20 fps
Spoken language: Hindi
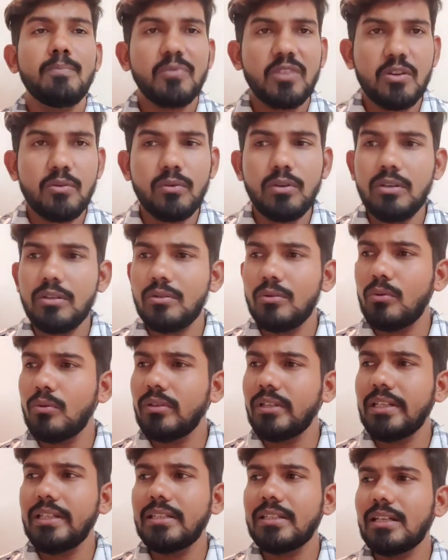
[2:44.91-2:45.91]
क्योंकि
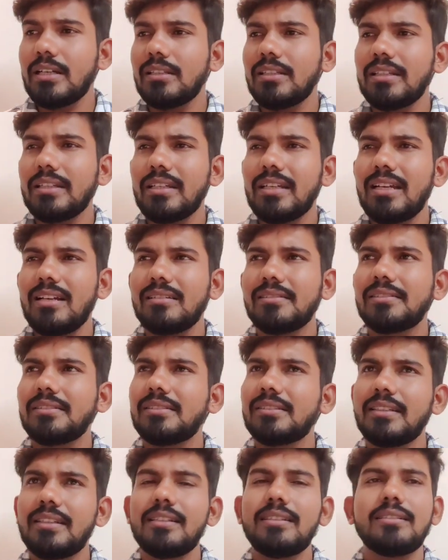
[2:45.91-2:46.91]
लोग नहीं चाहते कि यार
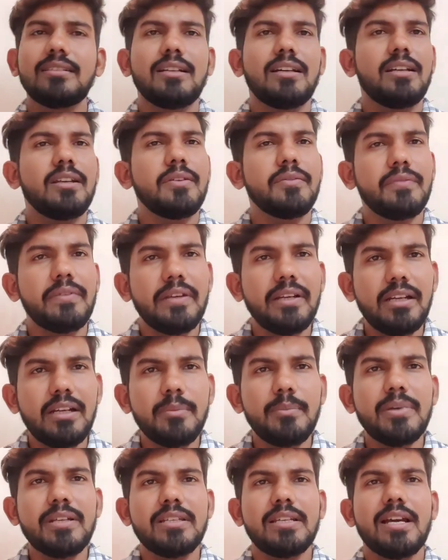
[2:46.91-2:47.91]
सेल्स करें फील्ड
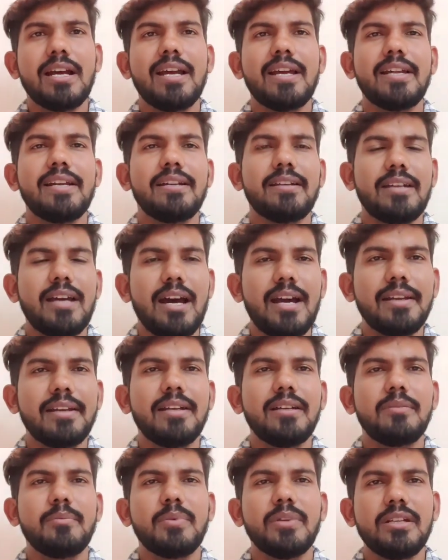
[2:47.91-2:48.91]
में जाएं
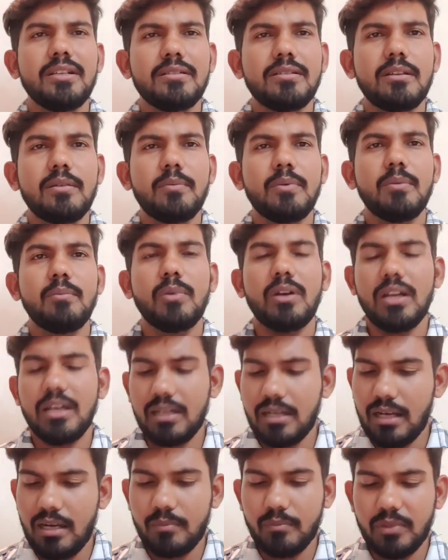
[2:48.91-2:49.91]
टारगेट प्रेशर पे बड़ा
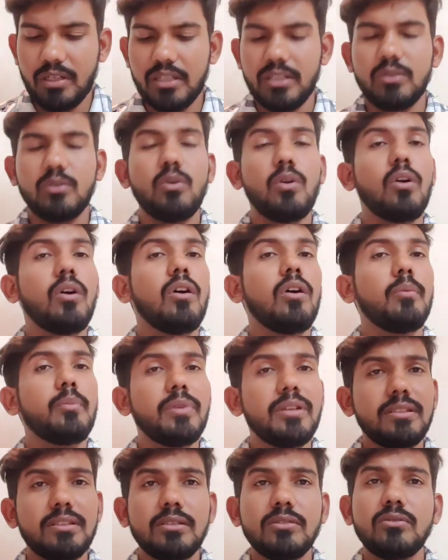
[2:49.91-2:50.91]
काम करें तो
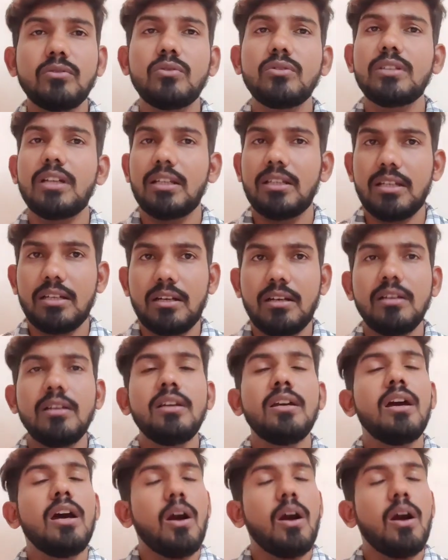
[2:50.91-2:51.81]
ऑपरेशंस को ज़्यादा काम